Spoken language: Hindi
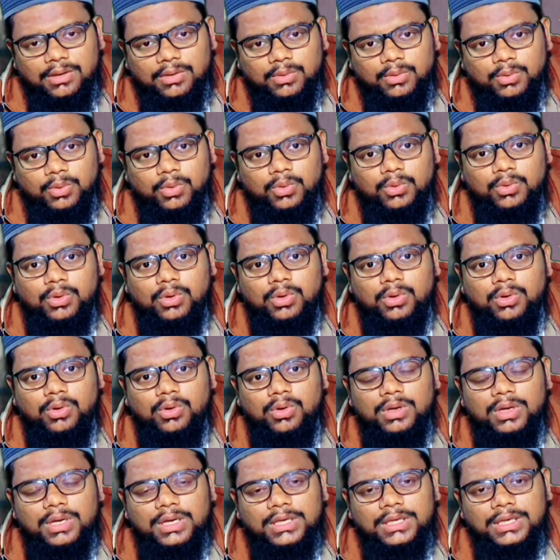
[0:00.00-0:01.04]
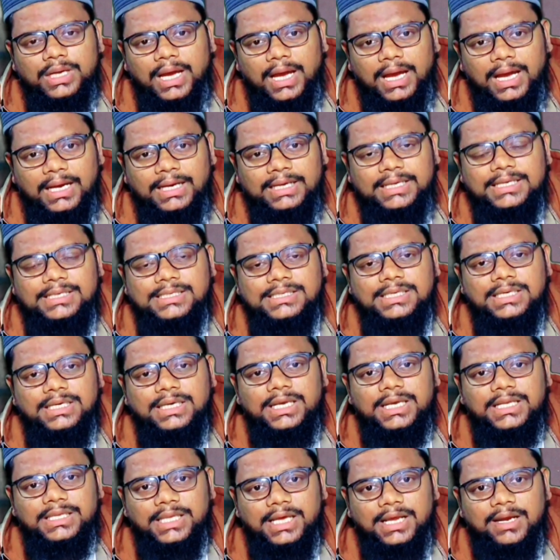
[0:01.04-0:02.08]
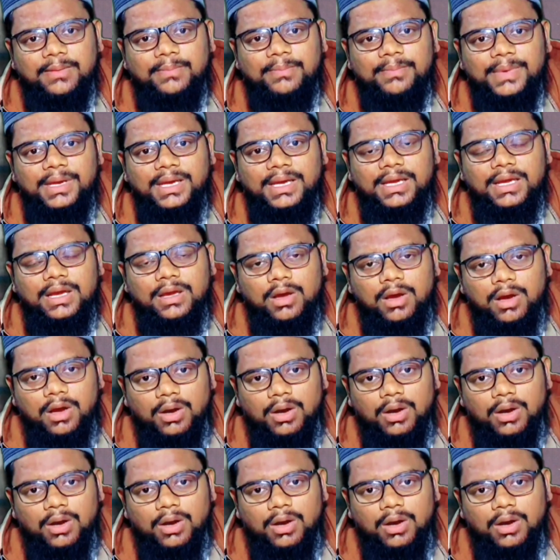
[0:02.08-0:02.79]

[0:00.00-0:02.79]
गुरु हो हर किसी के धर्म में